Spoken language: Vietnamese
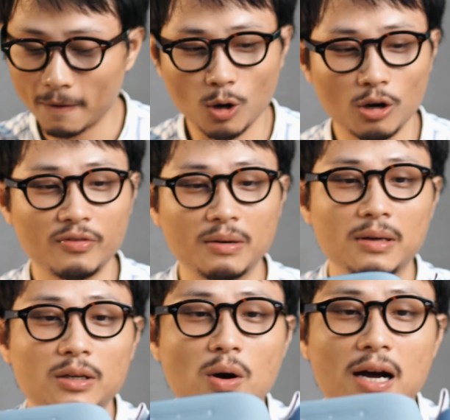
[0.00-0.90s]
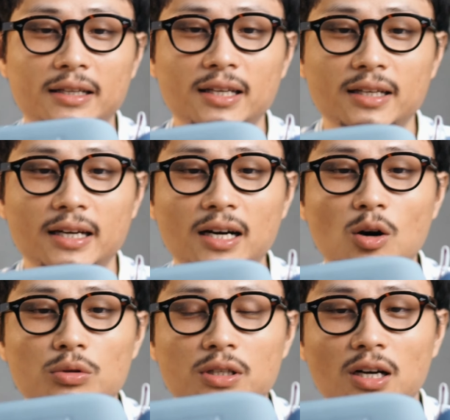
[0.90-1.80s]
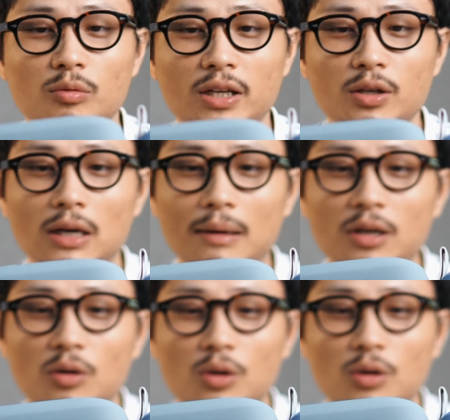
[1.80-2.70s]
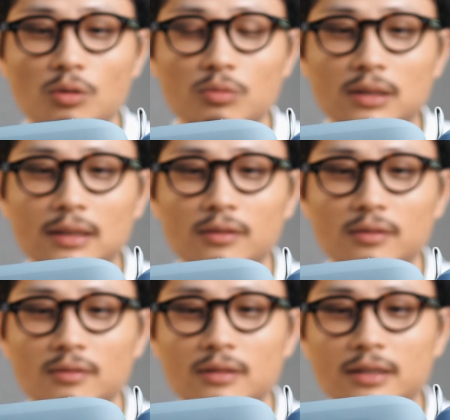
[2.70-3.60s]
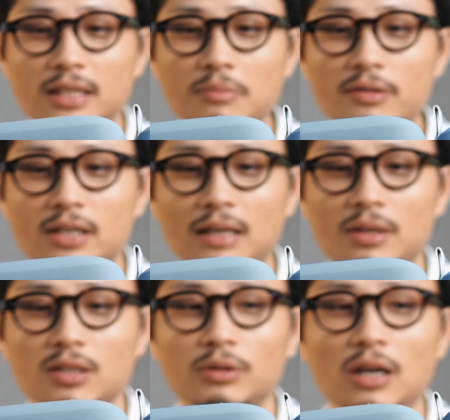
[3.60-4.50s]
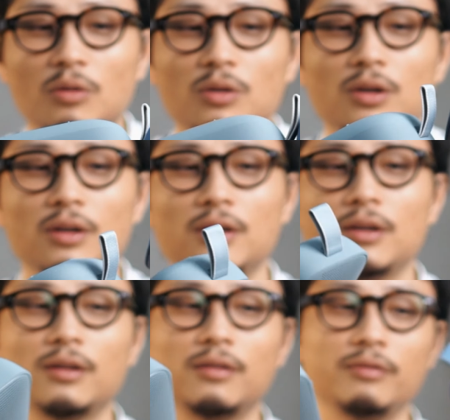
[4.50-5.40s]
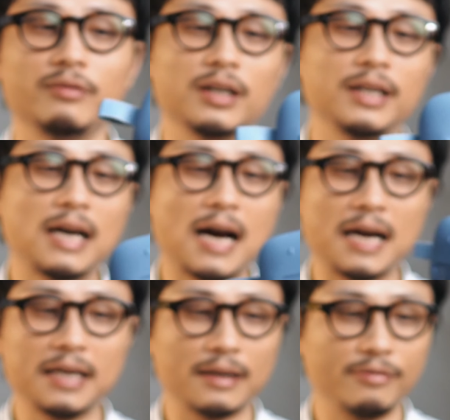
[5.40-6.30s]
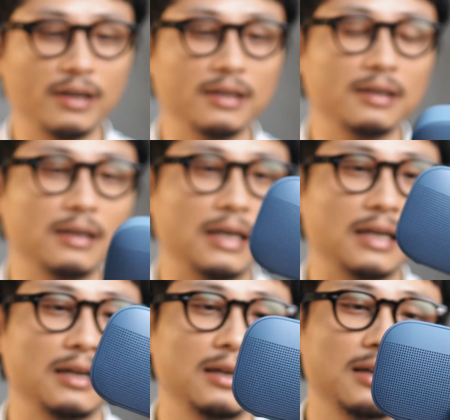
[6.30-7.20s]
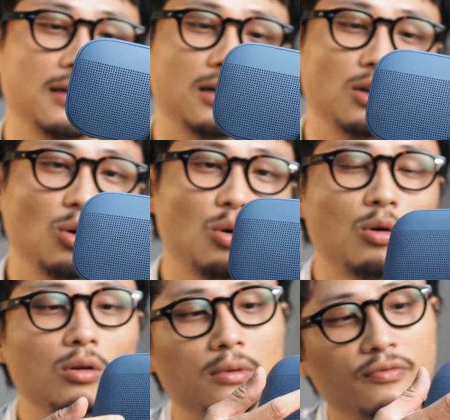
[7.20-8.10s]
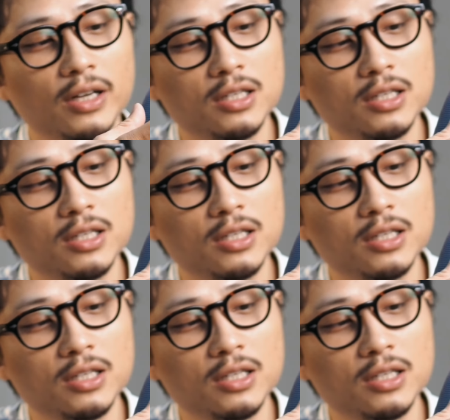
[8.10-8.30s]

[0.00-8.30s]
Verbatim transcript: còn về bên ngoài thiết kế hầu như là không thay đổi lắm đâu cũng 90% là giống nhau với hai cái phần à, à, lỗ phía